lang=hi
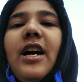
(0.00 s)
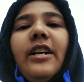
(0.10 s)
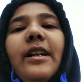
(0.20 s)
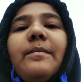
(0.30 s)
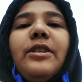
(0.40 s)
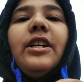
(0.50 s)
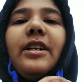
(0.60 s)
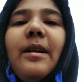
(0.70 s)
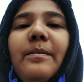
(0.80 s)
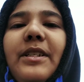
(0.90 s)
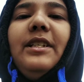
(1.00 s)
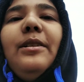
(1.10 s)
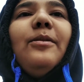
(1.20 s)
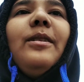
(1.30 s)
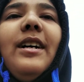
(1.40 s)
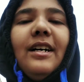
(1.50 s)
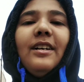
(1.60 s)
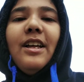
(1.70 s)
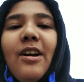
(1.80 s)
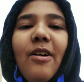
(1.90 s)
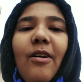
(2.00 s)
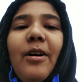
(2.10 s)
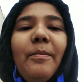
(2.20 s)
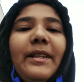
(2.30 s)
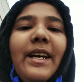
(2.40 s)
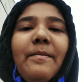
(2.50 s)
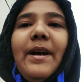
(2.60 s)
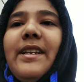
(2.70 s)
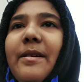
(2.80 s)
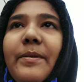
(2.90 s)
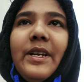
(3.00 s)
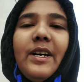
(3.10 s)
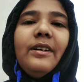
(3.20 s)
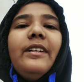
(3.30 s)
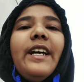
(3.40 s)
अटरम शटरम चीज़ लूँगा और पता है मैंने अभी ना